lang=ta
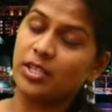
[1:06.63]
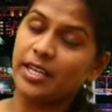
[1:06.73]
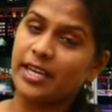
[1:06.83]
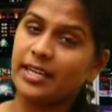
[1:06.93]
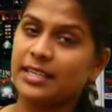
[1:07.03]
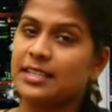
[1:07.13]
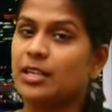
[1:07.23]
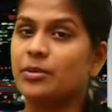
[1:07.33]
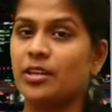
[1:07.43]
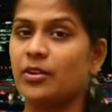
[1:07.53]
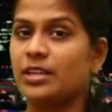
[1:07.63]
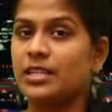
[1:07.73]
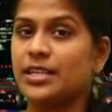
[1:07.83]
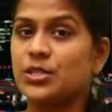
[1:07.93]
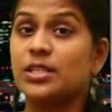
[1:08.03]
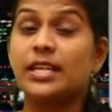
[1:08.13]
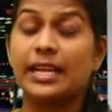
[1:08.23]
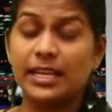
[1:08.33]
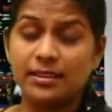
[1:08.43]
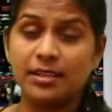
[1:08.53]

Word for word: முன்னாடியே இளைய தளபதி அவர்கள் நடிச்சது நிறைய